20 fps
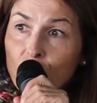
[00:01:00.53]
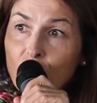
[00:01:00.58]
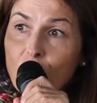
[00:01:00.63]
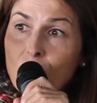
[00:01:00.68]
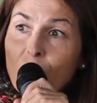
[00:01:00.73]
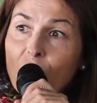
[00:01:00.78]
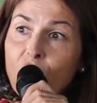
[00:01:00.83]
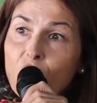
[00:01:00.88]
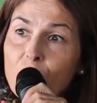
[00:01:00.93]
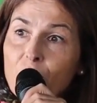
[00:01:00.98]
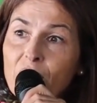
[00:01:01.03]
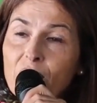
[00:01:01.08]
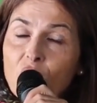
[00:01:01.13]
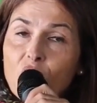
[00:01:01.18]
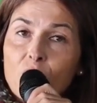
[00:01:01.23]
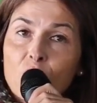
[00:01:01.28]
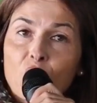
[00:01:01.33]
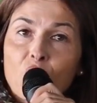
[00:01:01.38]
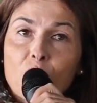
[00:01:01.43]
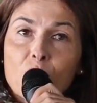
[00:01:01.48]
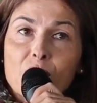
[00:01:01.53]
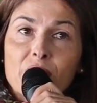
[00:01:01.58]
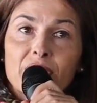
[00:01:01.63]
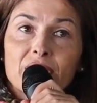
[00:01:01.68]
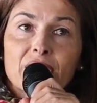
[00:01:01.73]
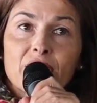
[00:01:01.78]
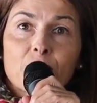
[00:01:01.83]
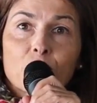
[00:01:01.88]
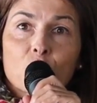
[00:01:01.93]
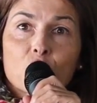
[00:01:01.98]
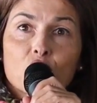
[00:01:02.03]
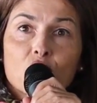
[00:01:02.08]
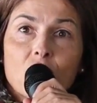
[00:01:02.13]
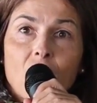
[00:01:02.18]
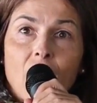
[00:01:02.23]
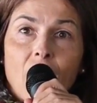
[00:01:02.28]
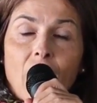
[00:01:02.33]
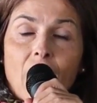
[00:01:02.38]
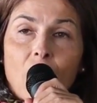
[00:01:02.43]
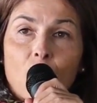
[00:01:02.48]
¿Cómo, convertimos
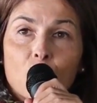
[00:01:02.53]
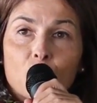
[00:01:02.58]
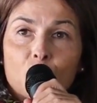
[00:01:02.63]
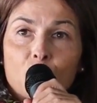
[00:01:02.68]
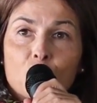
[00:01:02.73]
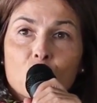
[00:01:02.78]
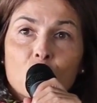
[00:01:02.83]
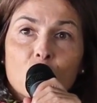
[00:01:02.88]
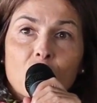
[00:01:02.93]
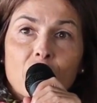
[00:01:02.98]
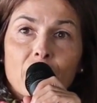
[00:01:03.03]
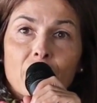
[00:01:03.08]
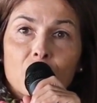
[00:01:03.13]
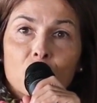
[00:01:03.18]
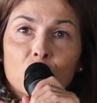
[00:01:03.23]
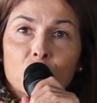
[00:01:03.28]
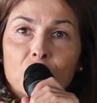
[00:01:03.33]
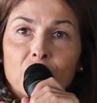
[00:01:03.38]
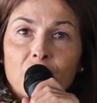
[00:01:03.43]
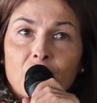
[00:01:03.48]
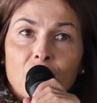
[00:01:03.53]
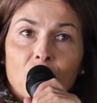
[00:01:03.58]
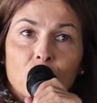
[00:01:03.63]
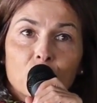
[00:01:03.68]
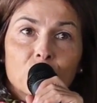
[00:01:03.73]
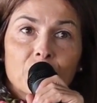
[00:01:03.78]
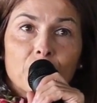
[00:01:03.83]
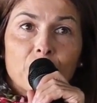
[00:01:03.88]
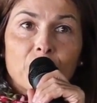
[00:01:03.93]
a un niño que no tiene ningún tipo